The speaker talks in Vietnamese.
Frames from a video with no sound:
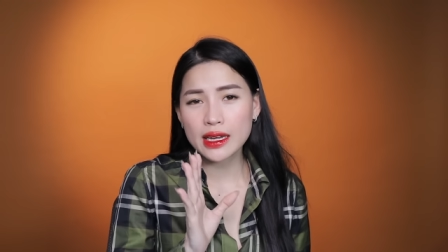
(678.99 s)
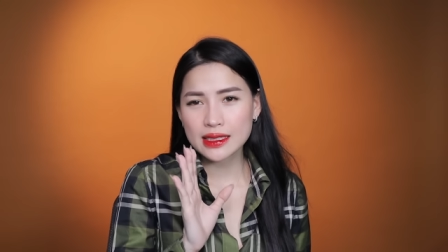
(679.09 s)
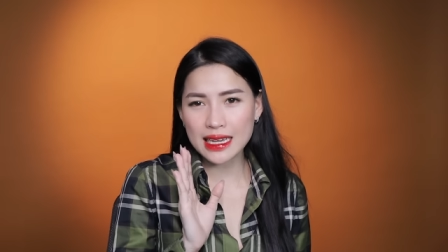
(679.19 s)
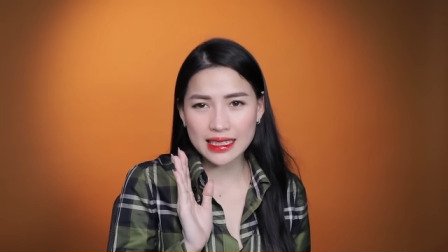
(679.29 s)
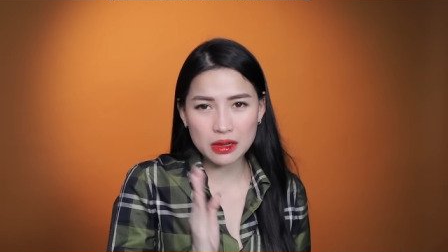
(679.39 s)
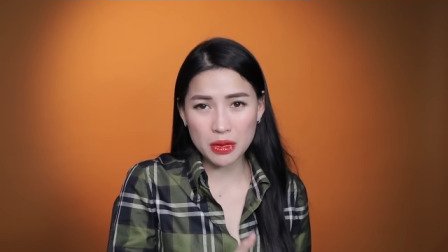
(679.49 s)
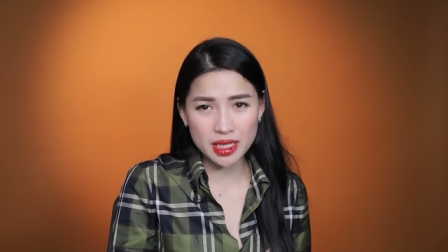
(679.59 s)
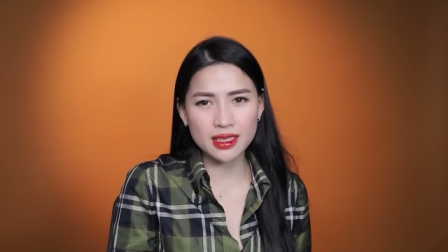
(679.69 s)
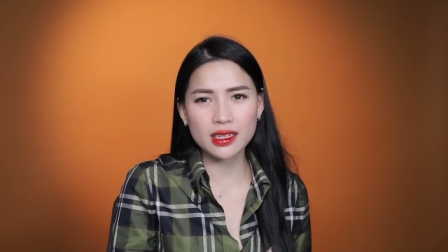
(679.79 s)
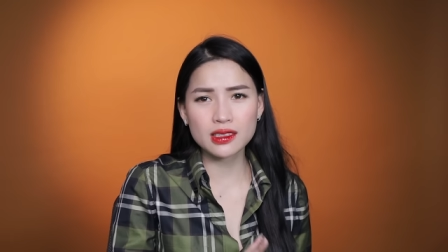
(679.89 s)
giá thành
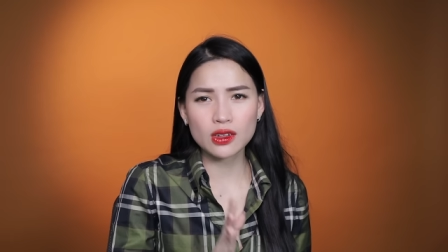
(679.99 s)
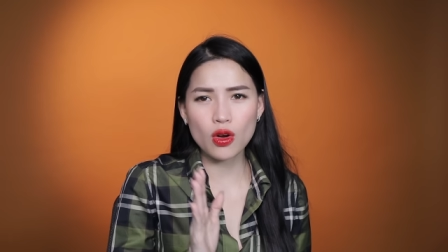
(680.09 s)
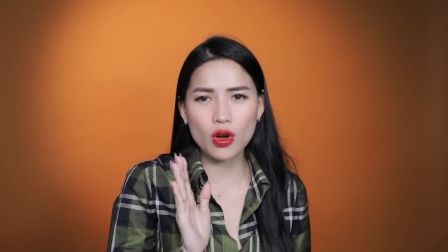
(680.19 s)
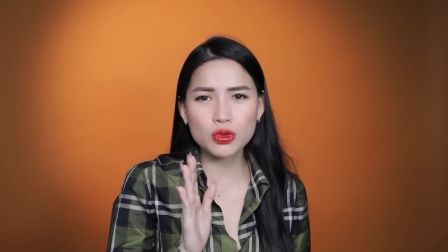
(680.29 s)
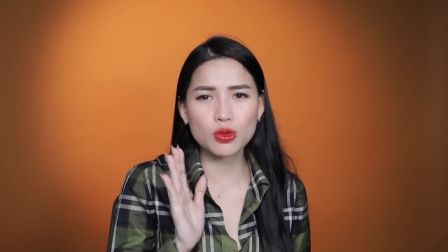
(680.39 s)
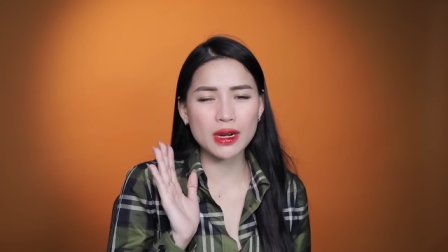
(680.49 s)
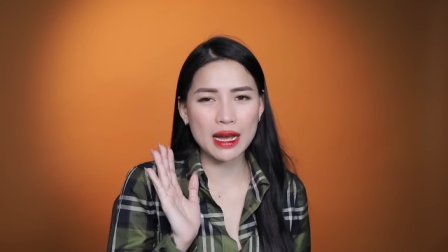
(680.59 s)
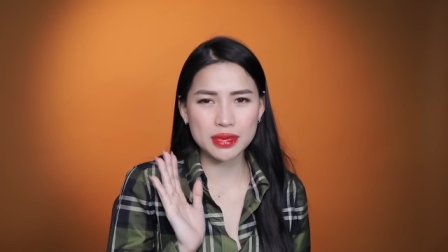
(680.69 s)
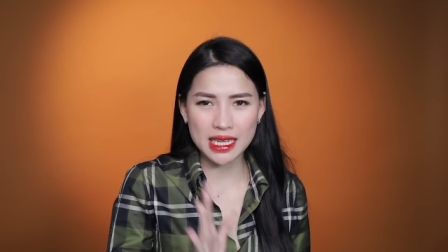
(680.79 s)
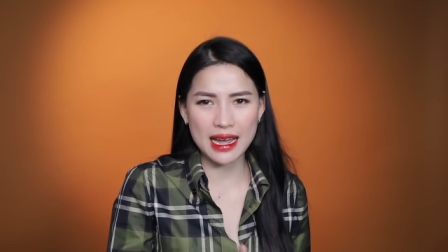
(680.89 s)
bình dân có công dụng
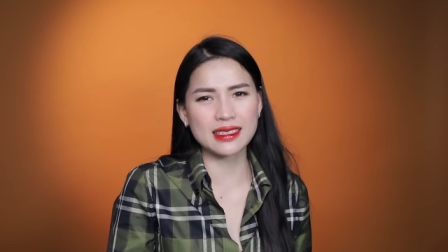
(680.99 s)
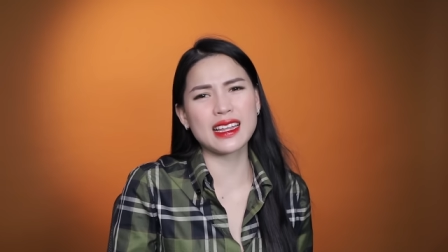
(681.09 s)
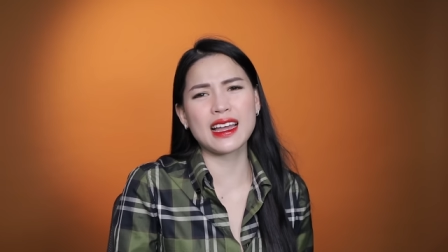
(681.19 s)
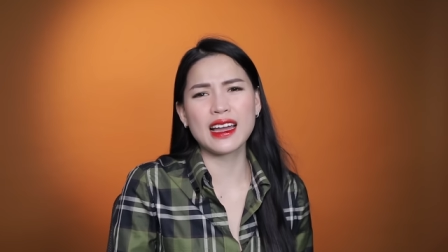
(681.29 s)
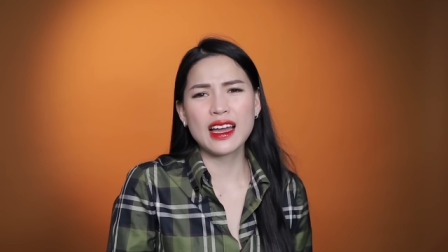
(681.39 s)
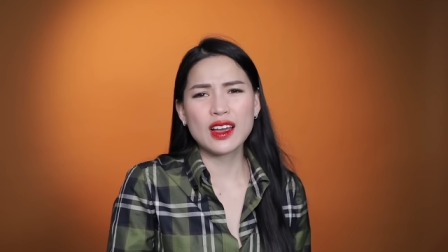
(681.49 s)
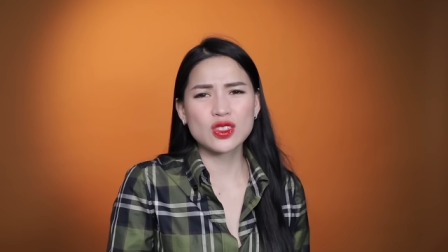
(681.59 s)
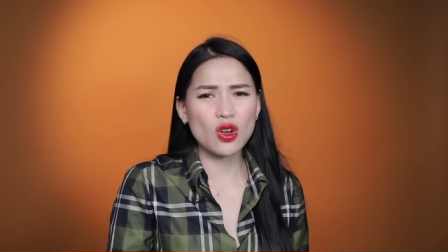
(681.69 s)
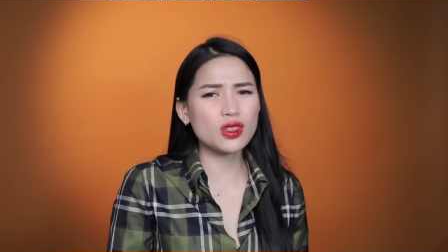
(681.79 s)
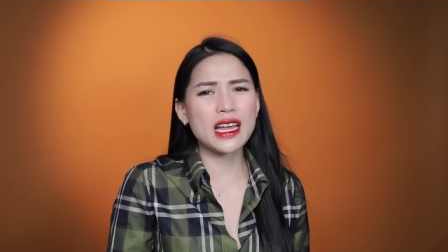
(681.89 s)
làm sáng da
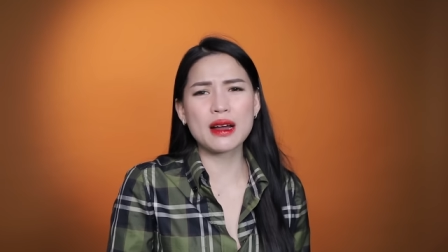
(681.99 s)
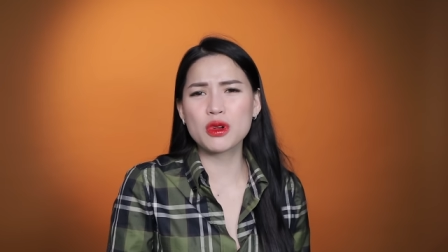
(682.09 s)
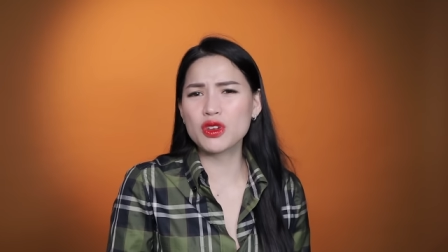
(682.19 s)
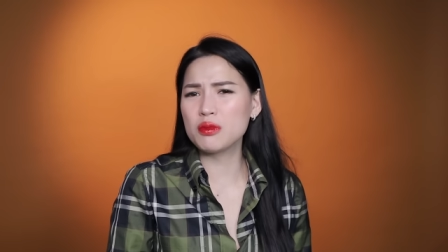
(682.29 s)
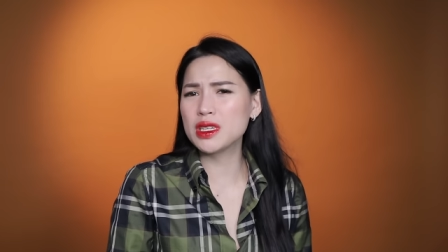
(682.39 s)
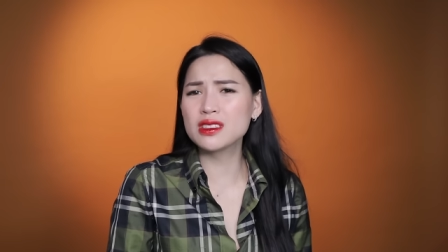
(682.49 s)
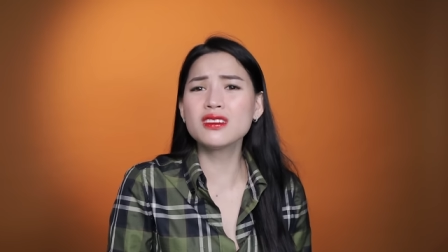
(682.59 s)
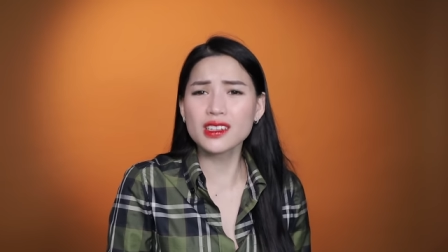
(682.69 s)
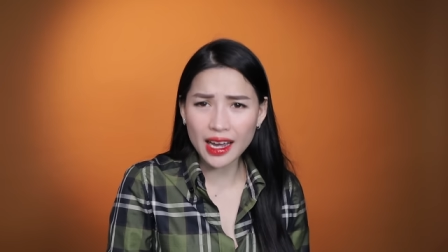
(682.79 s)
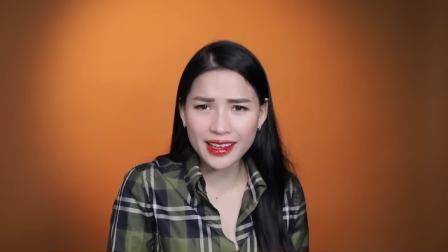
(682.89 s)
rõ ràng, bởi vì mình
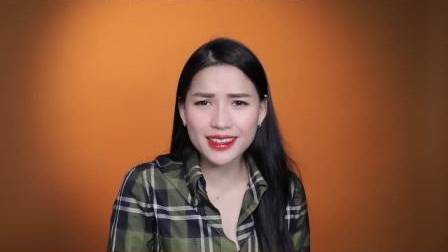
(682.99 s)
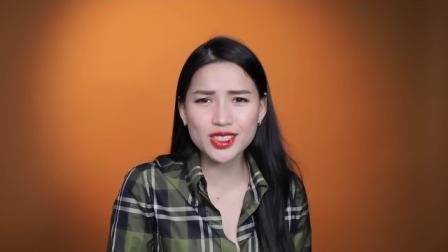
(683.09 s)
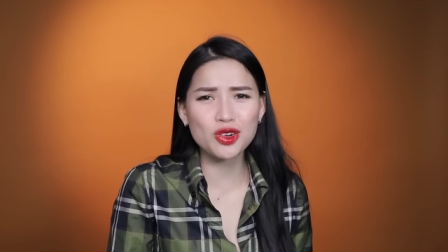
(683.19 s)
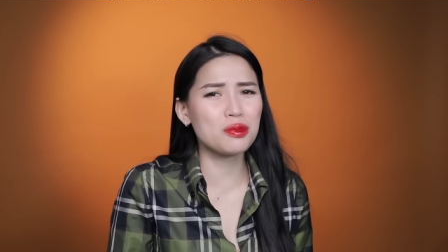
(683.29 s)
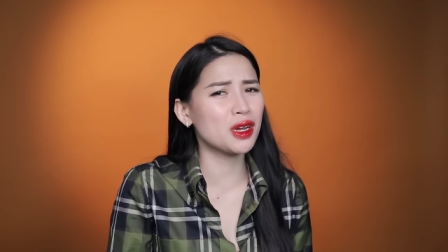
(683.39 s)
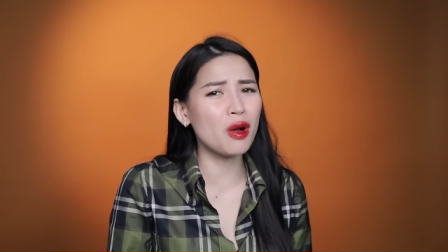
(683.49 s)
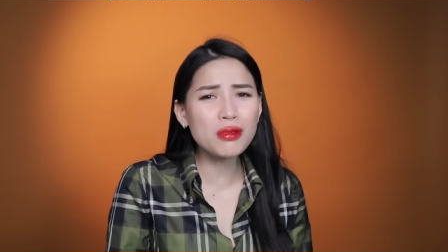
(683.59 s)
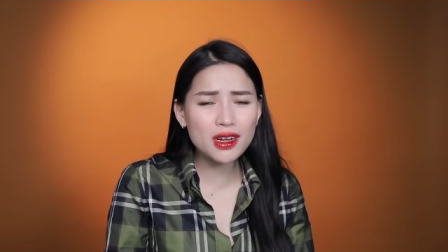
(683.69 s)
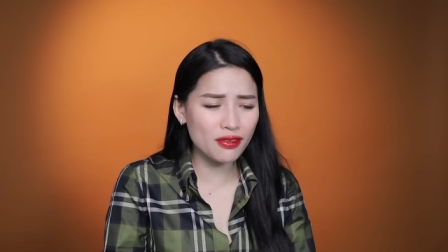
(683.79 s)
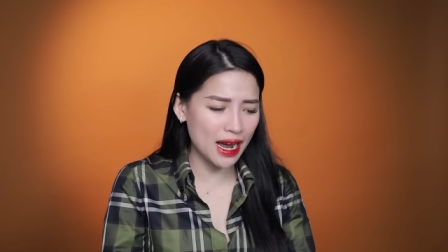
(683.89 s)
chưa thấy cho nên mình
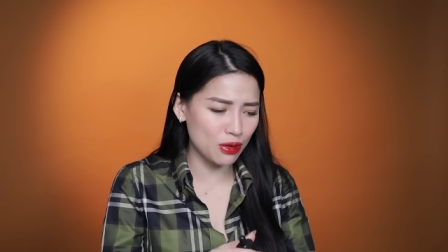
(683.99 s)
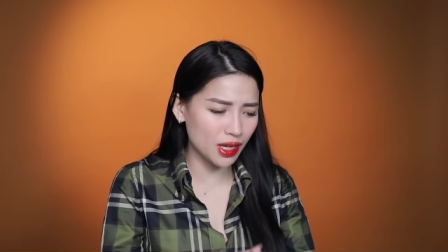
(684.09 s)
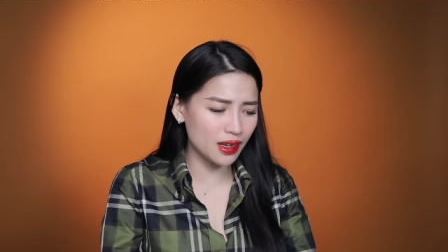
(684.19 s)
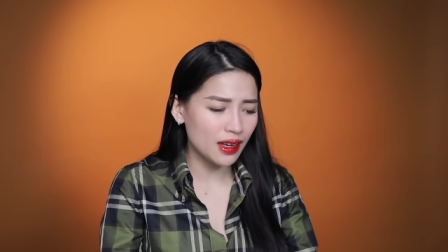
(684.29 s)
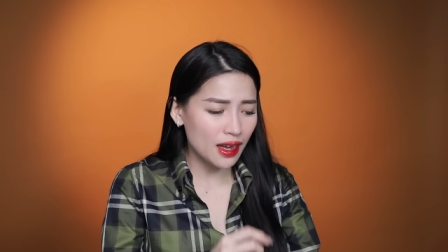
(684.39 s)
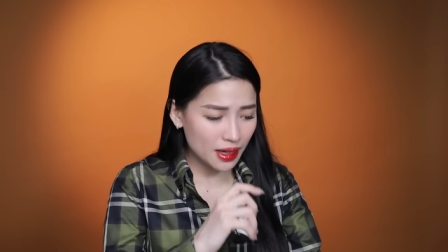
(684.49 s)
không đưa vào nha.